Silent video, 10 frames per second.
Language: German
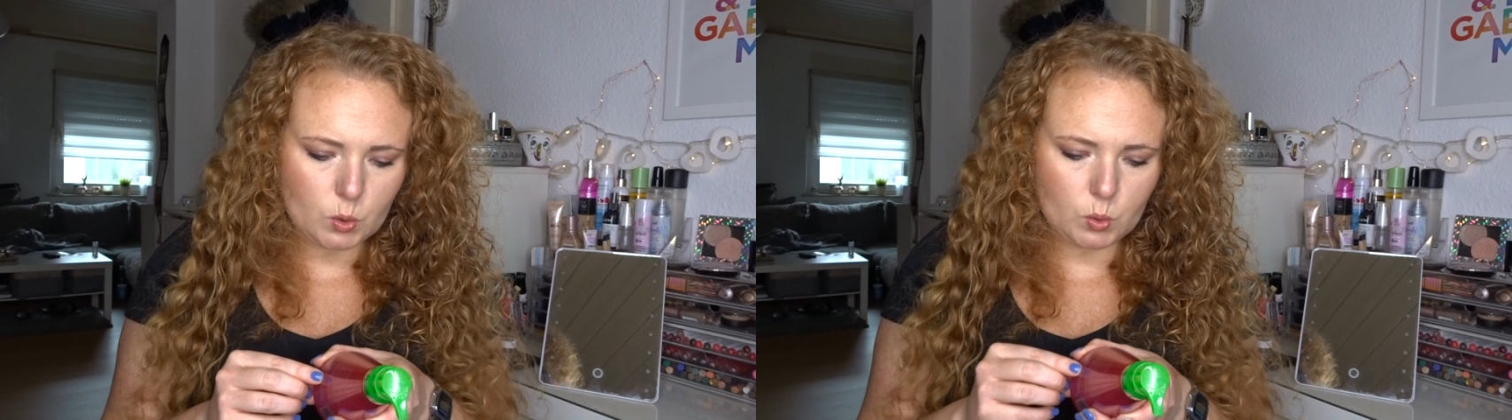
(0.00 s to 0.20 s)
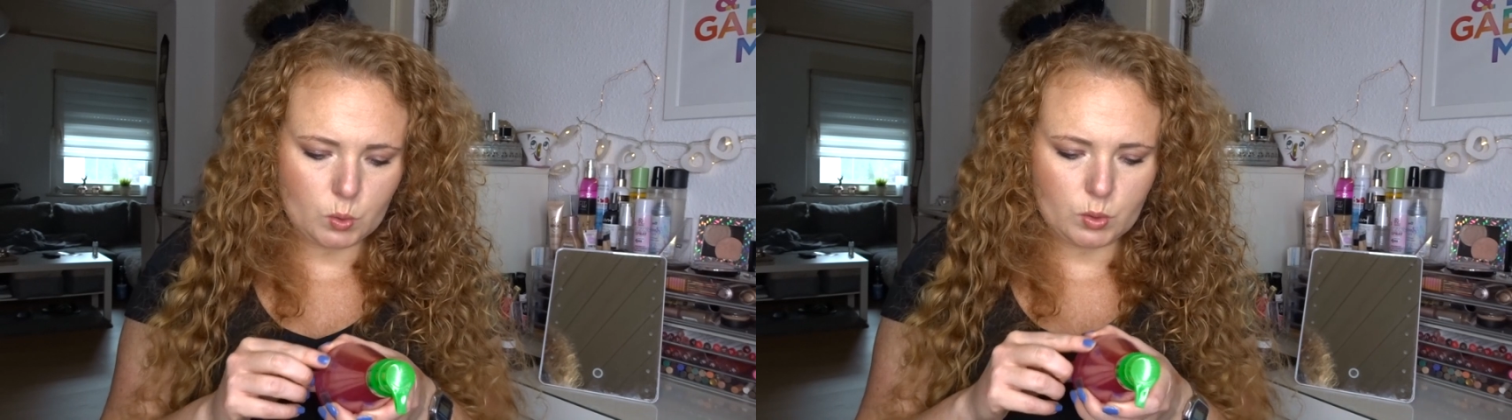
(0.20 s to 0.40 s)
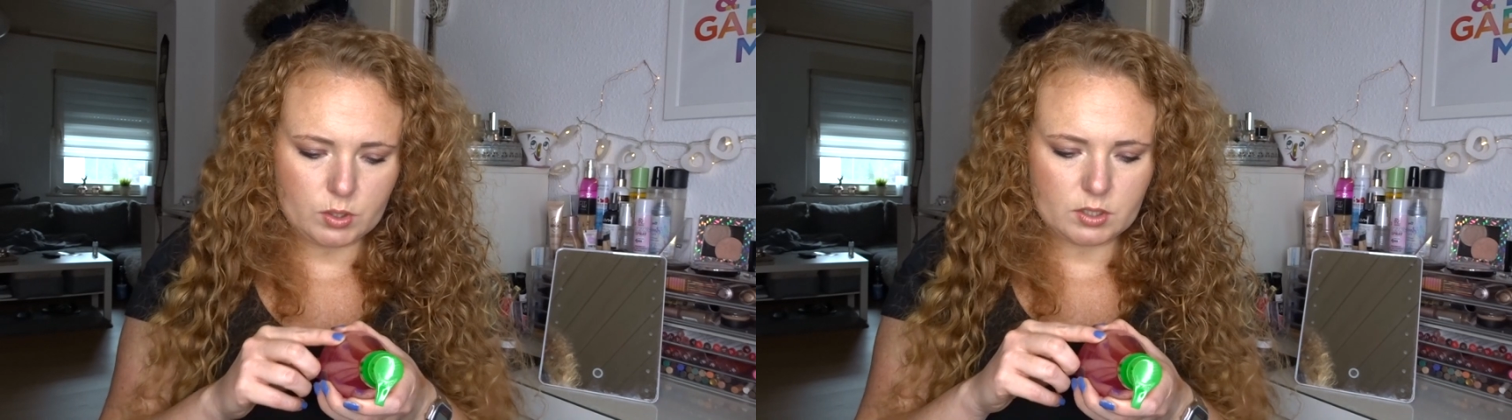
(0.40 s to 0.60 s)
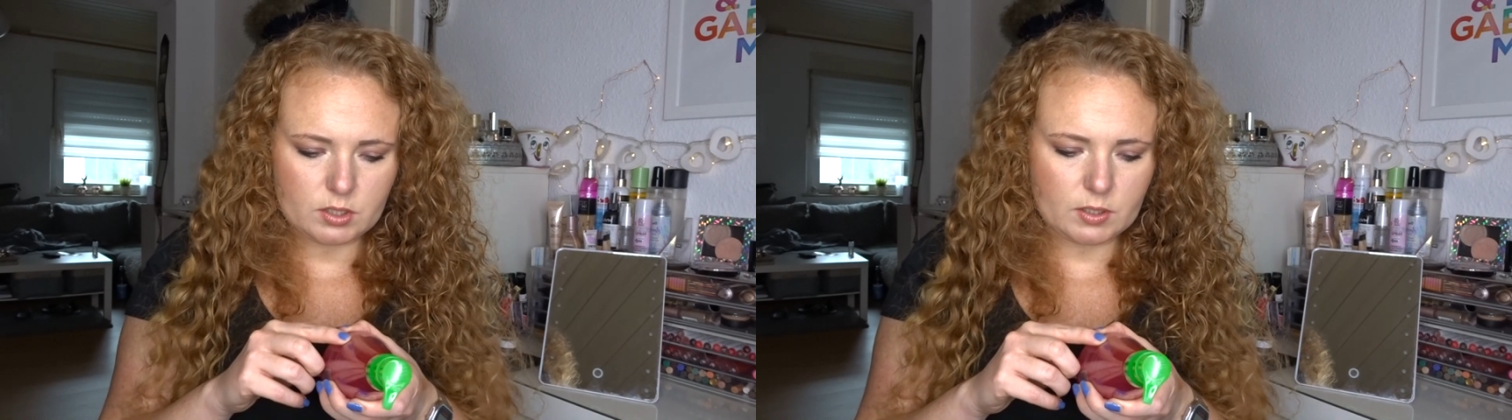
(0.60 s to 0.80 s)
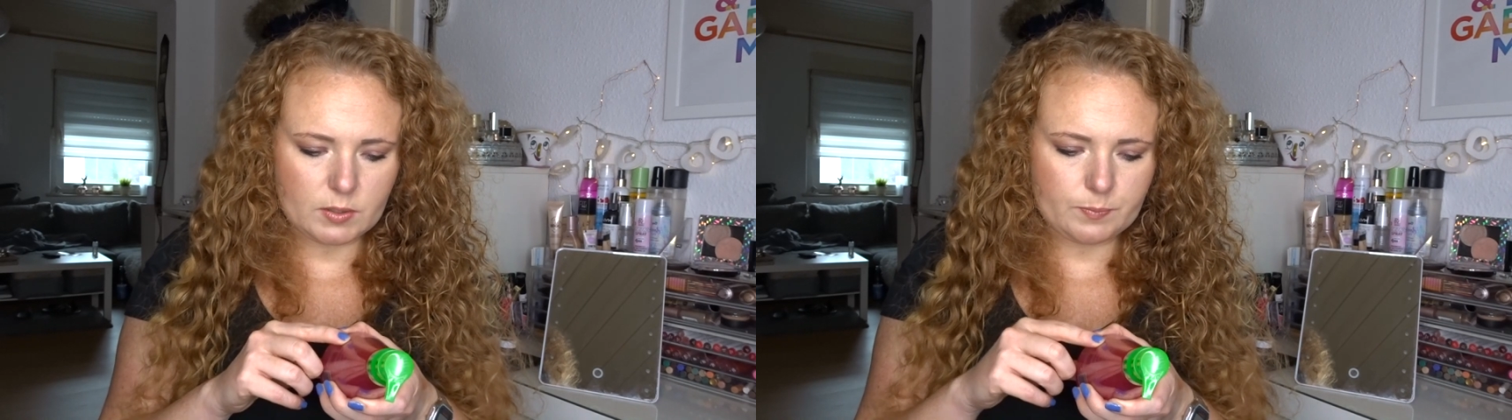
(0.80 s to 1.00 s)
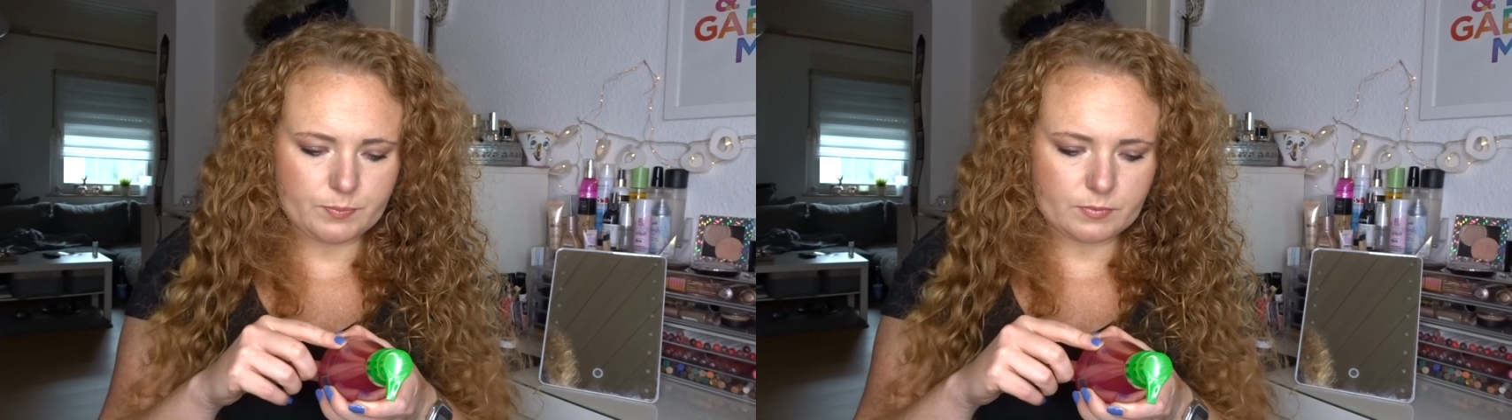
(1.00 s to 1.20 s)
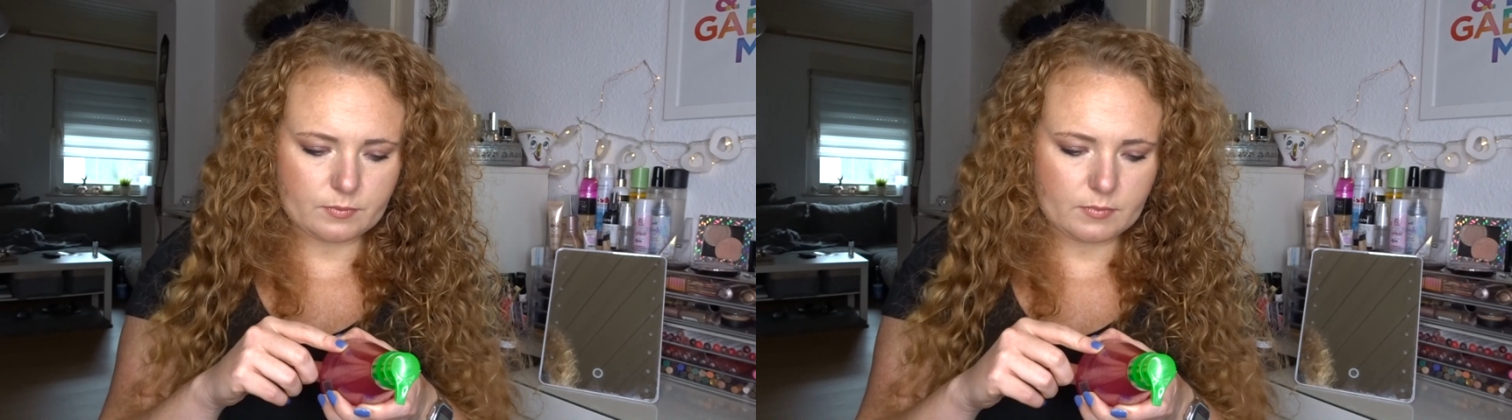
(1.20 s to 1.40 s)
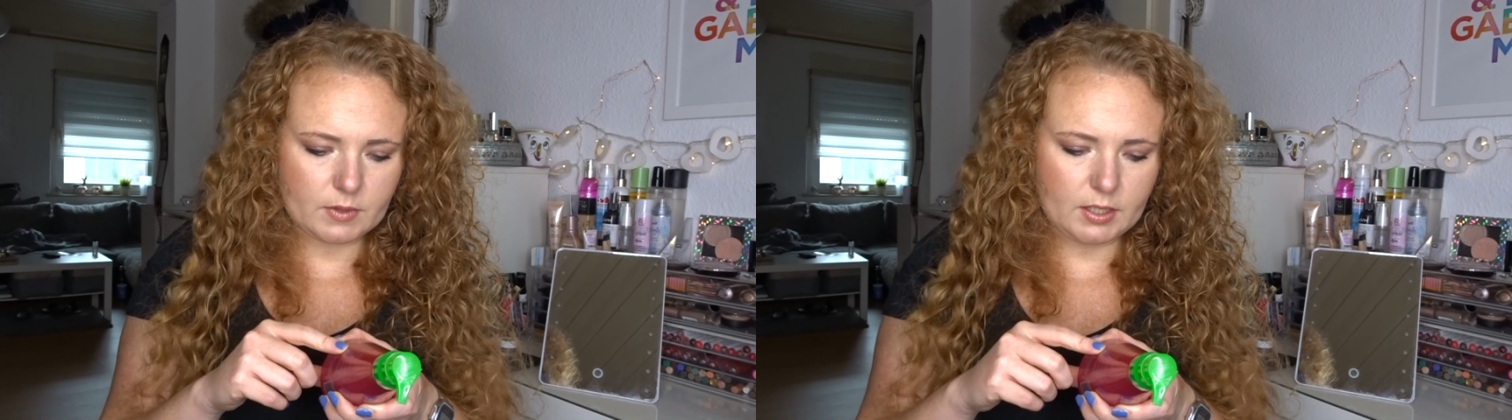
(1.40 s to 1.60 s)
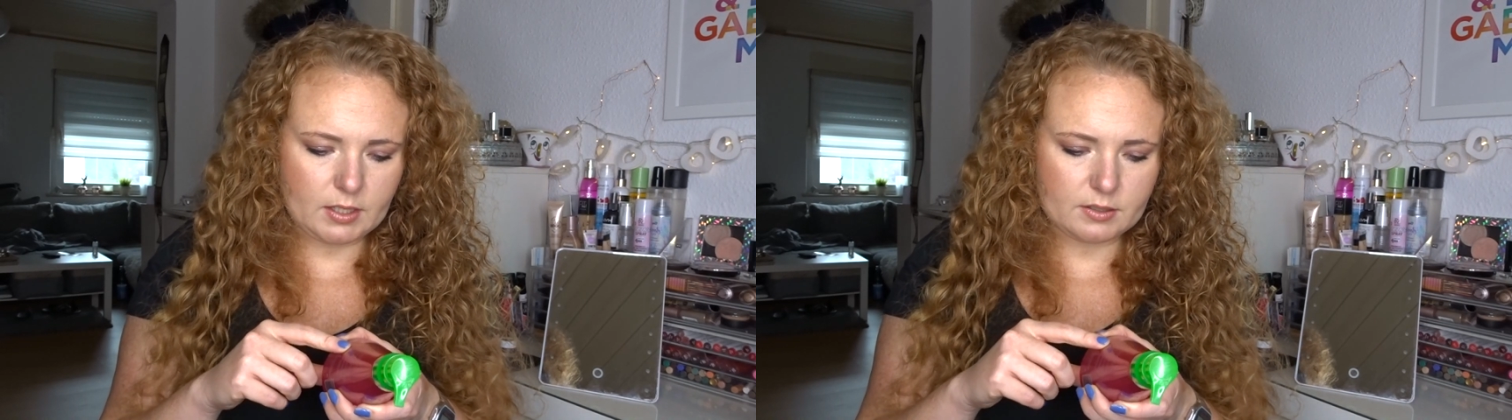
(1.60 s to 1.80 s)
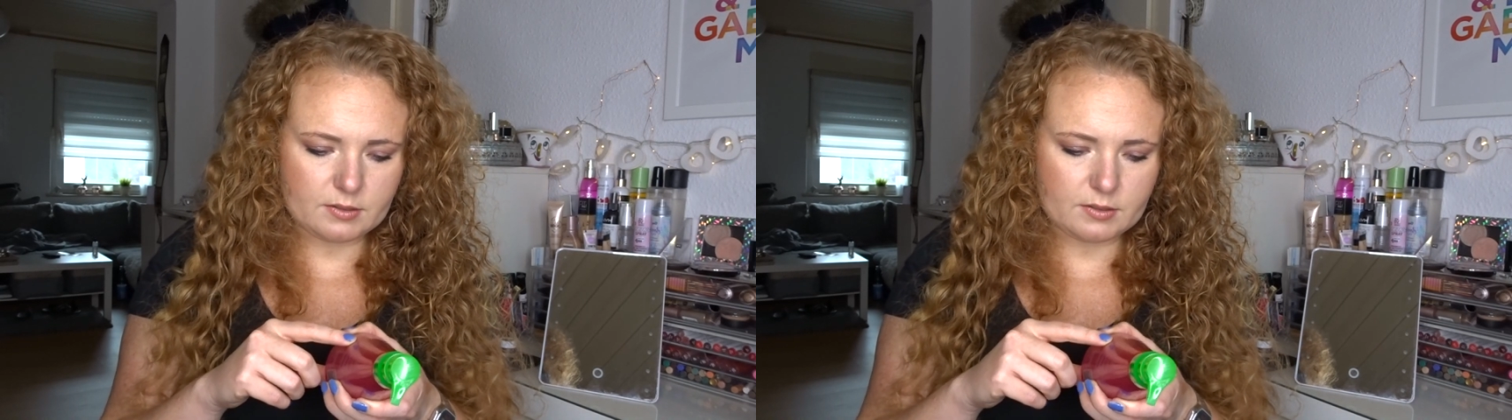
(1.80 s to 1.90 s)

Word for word: Und ähm, ja,